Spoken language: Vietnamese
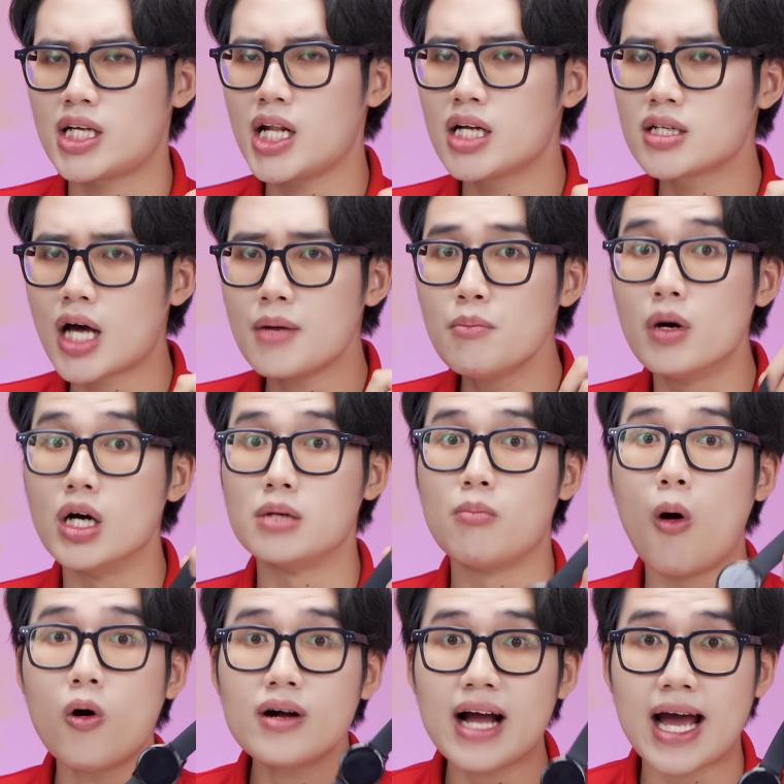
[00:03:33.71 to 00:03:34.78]
sẽ lên đến
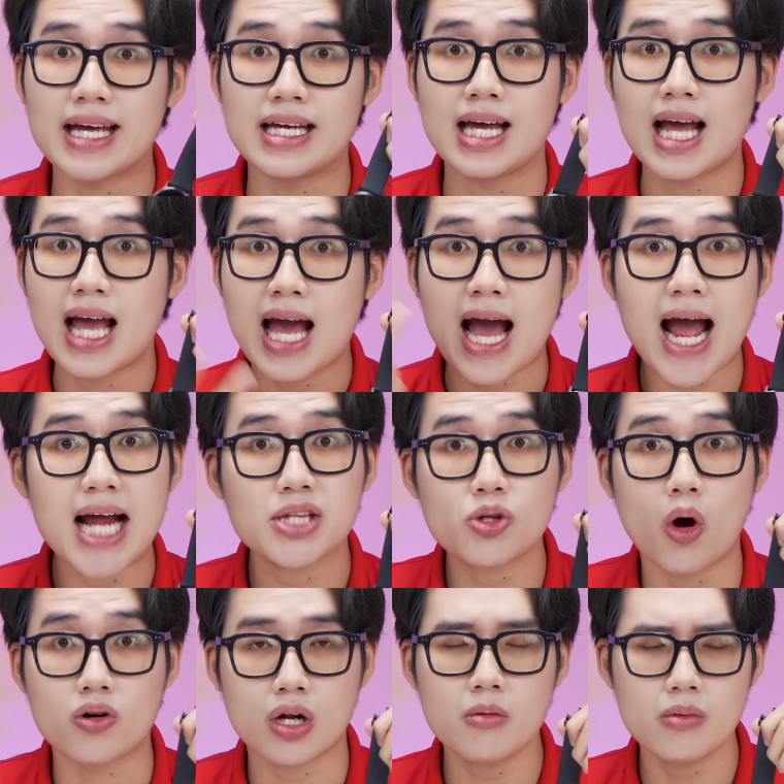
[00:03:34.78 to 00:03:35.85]
14 ngày, 2
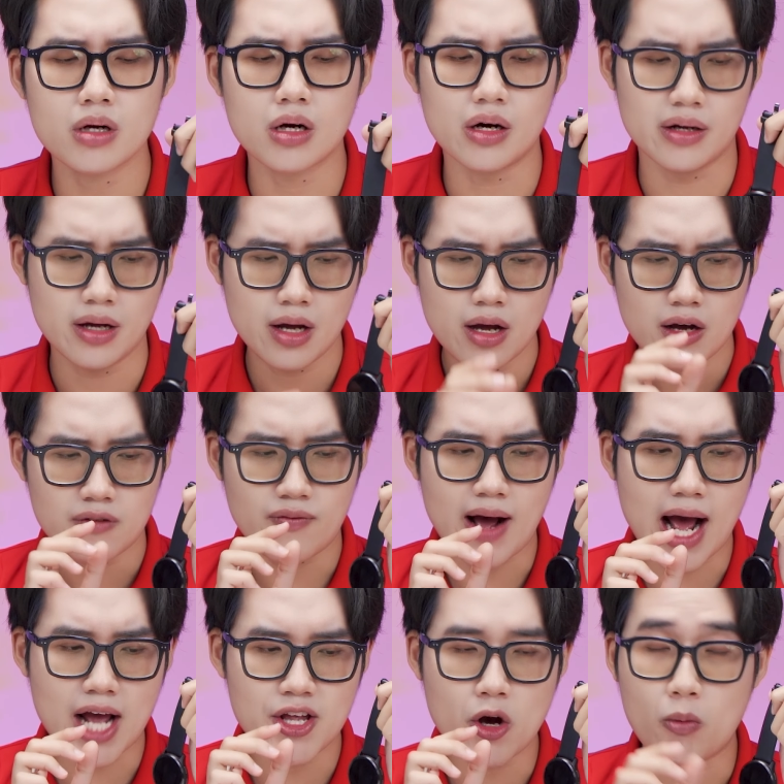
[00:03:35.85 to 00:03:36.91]
tuần đó mọi người
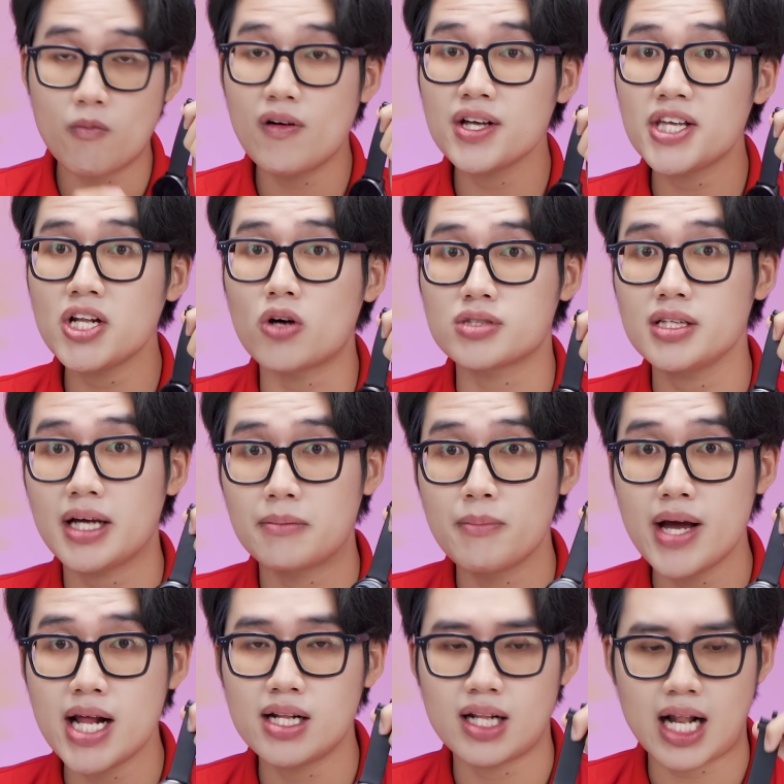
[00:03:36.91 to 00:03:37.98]
và dùng với chế độ tiết
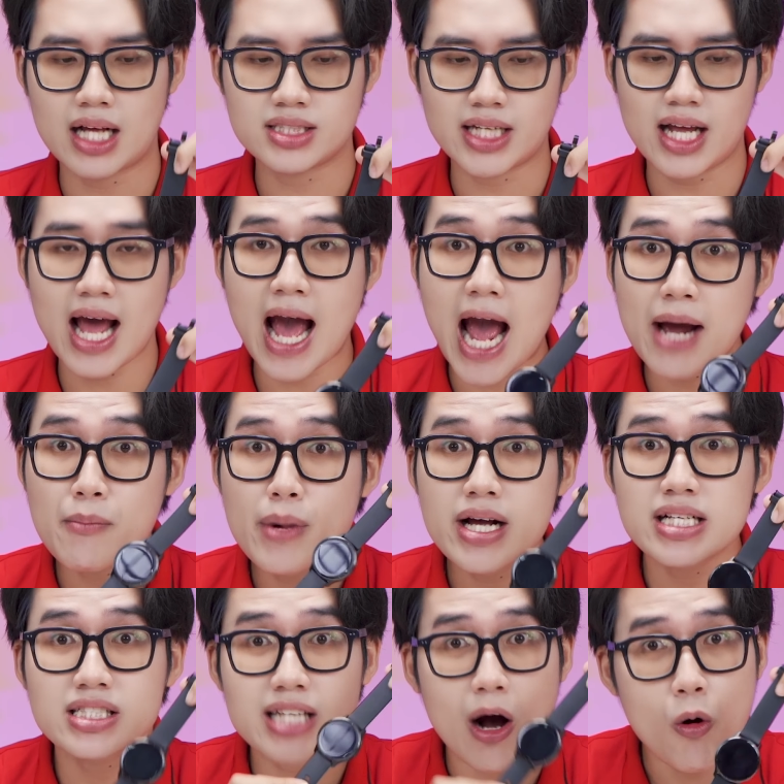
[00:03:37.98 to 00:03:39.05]
kiệm pin là sẽ
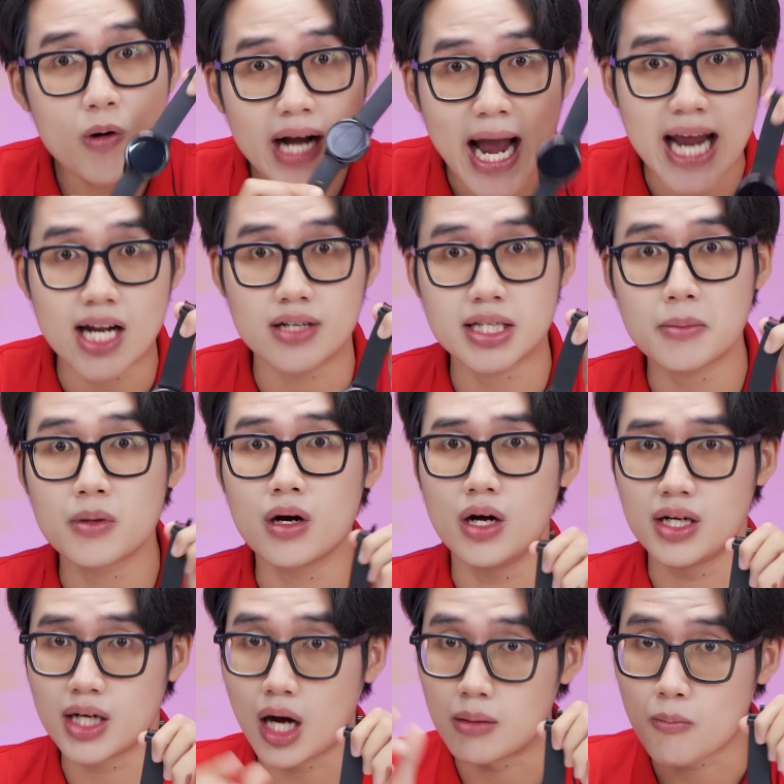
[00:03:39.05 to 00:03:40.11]
26 ngày lượng nha mọi
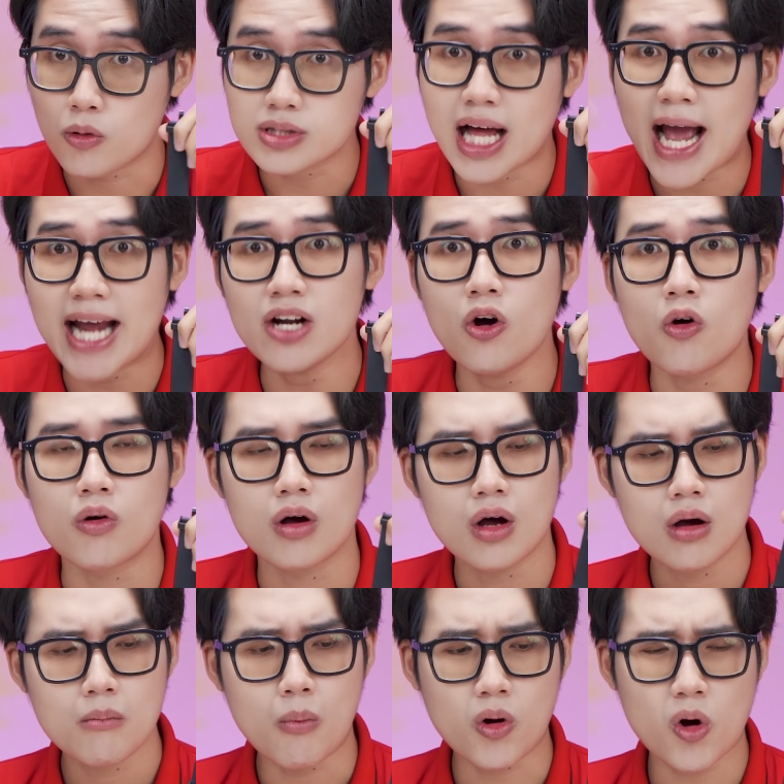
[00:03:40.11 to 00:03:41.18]
người, gần một tháng luôn,
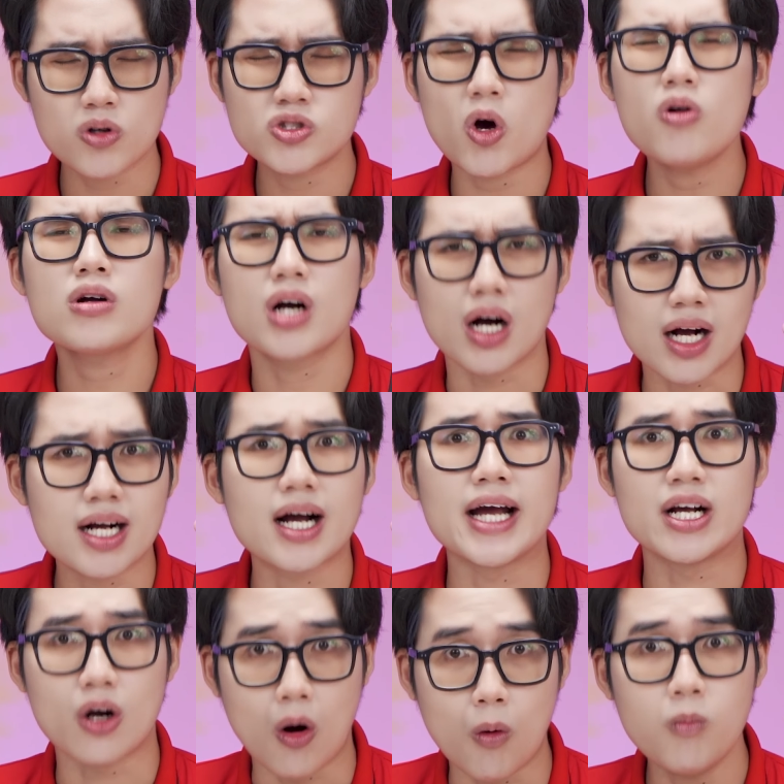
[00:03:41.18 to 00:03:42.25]
một con số cực
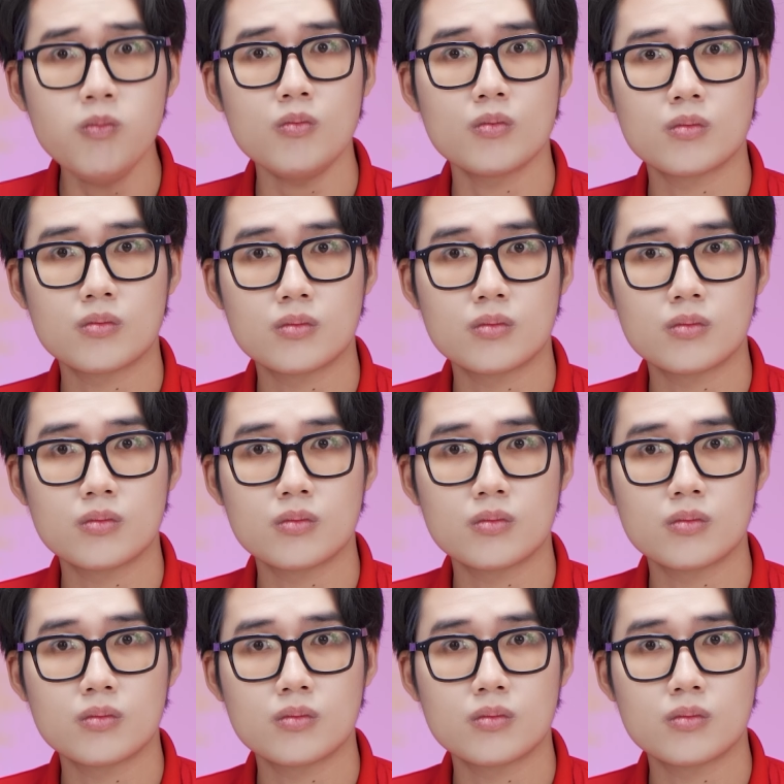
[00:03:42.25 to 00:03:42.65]
kỳ khủng.